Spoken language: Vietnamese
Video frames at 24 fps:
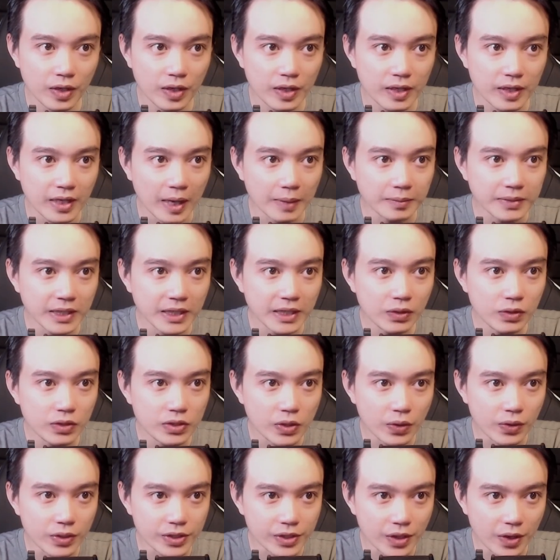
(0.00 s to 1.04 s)
Cảm thấy nó
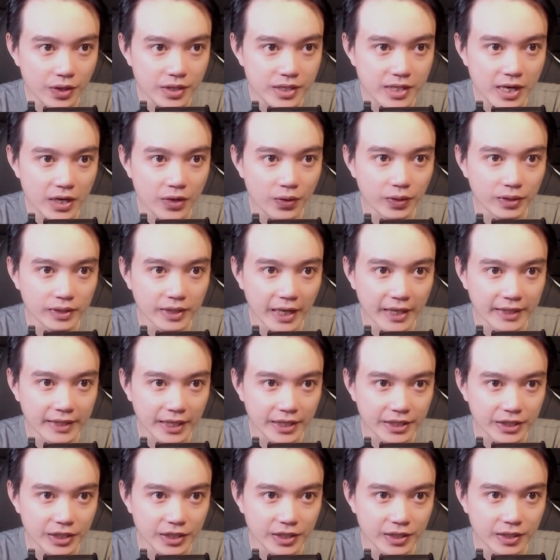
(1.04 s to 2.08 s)
trồi trỏ ra khỏi tay thằng
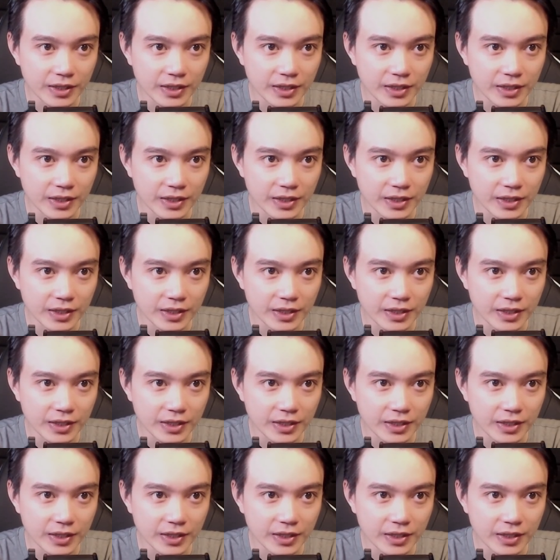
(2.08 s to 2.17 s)
Sinh,